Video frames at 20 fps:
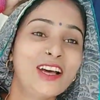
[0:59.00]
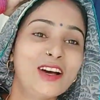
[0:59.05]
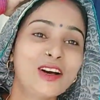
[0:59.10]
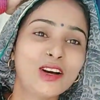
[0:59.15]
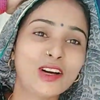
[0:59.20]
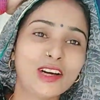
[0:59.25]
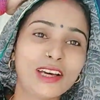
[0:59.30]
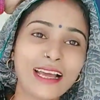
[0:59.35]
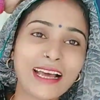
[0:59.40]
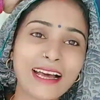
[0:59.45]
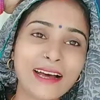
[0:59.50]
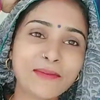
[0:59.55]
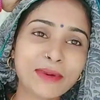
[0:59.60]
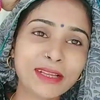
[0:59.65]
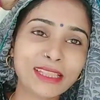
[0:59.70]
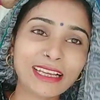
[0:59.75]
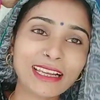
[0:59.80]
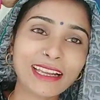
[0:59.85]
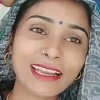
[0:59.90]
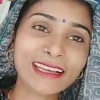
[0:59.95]
और आप
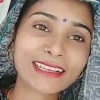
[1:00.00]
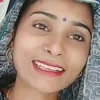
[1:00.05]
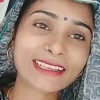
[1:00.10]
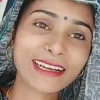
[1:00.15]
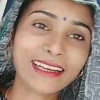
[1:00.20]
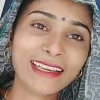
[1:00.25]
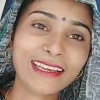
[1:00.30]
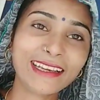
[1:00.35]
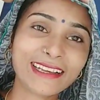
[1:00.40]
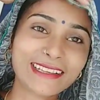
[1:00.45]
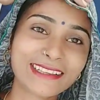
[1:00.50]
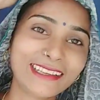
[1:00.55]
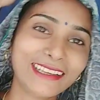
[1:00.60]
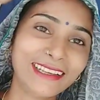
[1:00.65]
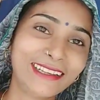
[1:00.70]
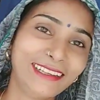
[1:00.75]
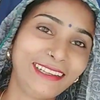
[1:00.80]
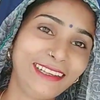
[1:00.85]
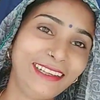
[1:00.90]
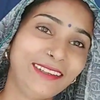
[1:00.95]
बताना ये साड़ी कैसी लग
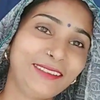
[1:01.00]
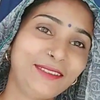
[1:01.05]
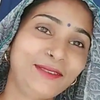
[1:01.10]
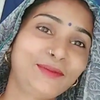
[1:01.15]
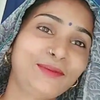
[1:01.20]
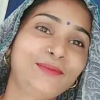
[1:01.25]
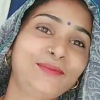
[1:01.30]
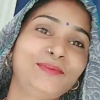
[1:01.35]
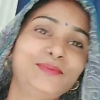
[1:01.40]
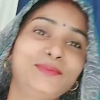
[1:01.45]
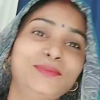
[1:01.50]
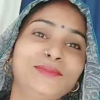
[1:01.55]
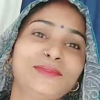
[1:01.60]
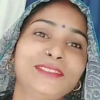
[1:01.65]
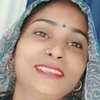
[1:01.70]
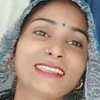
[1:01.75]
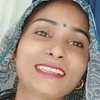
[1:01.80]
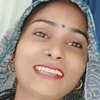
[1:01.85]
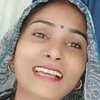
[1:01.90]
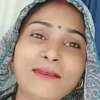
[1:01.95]
रही है
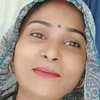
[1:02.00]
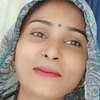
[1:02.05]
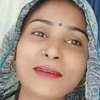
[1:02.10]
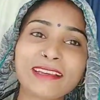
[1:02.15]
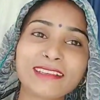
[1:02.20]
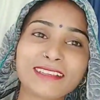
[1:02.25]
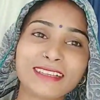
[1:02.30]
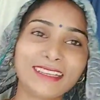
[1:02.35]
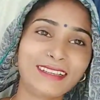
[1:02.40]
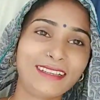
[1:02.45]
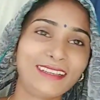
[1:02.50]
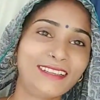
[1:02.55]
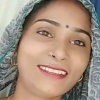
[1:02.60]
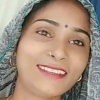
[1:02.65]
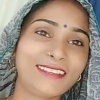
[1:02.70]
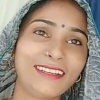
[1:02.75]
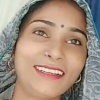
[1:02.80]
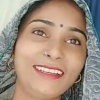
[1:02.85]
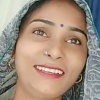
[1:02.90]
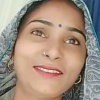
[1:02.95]
साहब कैसी लग रही है
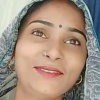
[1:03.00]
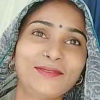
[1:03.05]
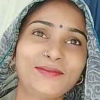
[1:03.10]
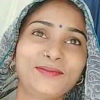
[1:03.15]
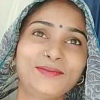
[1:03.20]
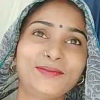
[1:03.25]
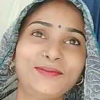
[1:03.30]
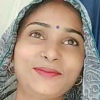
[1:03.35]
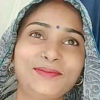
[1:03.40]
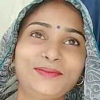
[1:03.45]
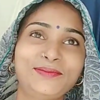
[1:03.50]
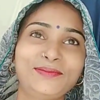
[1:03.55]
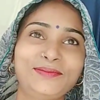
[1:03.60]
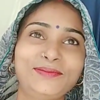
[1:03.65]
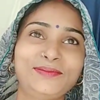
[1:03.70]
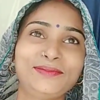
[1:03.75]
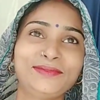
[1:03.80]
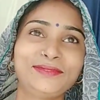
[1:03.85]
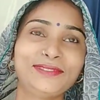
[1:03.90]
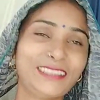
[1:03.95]
साड़ी
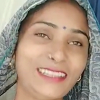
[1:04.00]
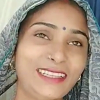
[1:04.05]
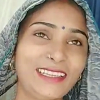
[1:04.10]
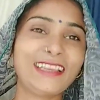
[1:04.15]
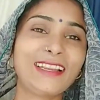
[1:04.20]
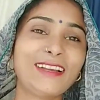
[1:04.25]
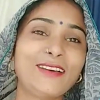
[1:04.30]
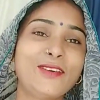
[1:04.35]
इधर आओ